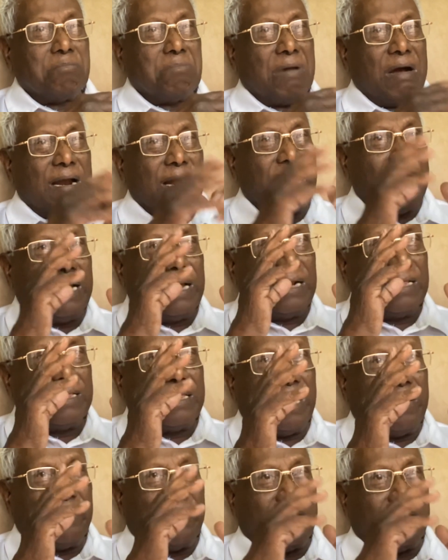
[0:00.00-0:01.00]
மலைகள்
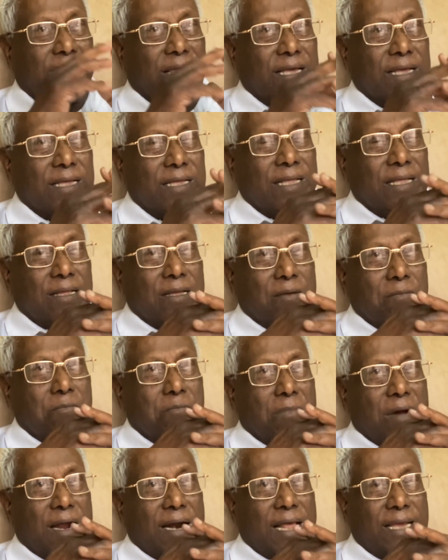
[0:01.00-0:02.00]
தேவை
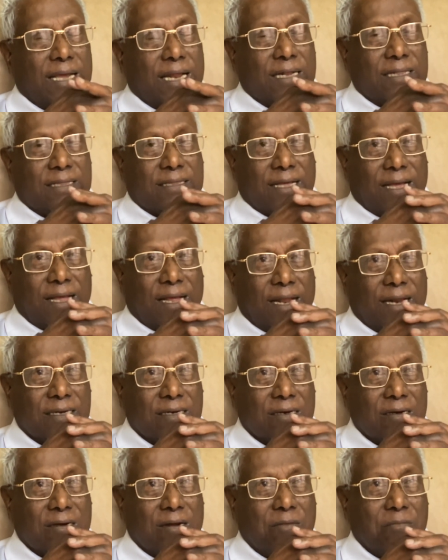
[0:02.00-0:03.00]
மலைகள் தான்
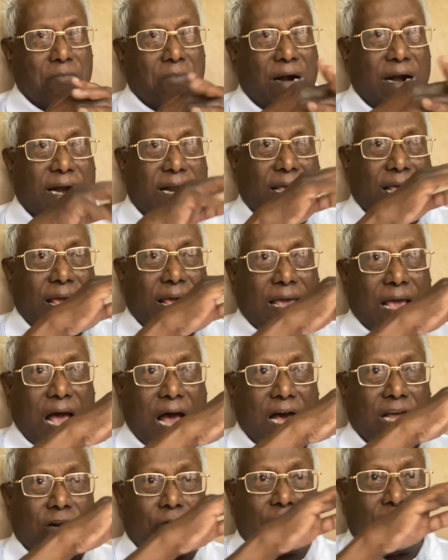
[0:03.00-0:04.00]
மழையை
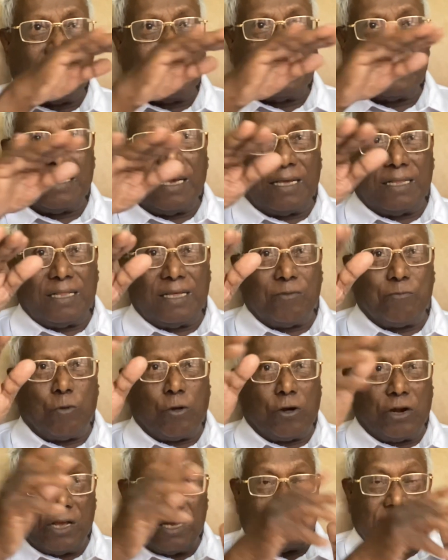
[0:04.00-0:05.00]
அறுவடை செய்து
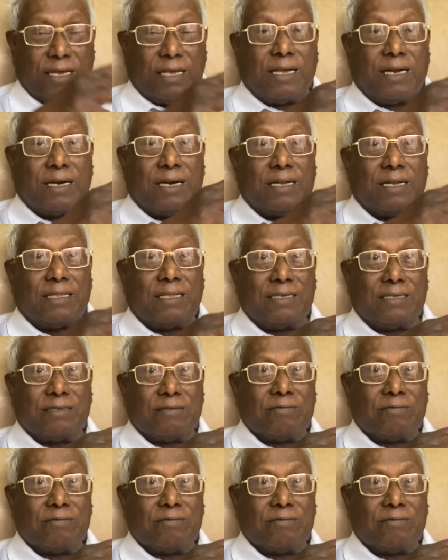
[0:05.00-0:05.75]
பொழிய செய்கின்றது